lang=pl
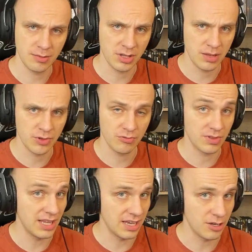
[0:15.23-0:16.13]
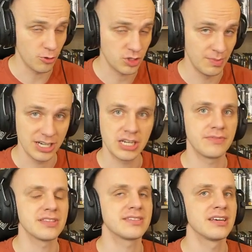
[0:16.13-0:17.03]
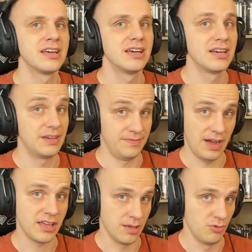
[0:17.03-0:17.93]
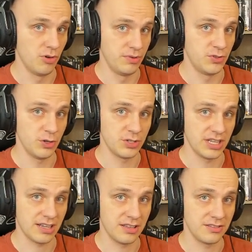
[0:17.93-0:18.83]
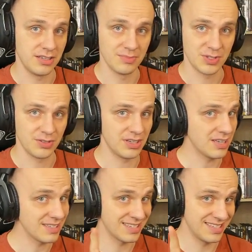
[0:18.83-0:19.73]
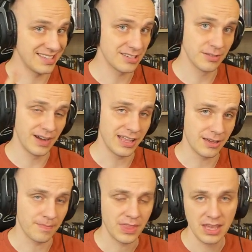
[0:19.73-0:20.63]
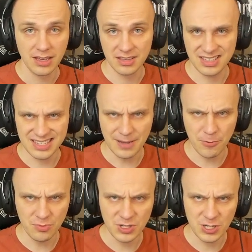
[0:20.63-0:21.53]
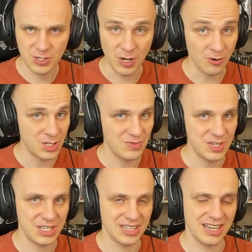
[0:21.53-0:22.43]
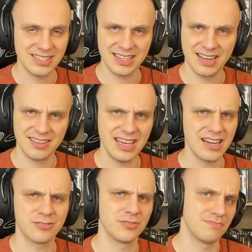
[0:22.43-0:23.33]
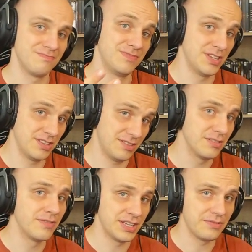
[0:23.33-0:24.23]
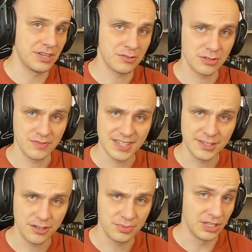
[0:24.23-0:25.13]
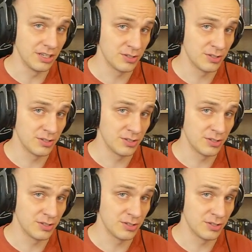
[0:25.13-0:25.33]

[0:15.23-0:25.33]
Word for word: nade mną daje Rock Smasha, więc Fajnie byłoby wziąć jednak ten TM, co nie? Zdecydowanie. Nie zapomnijcie oczywiście na start, jak to zdecydowana większość z Was robi,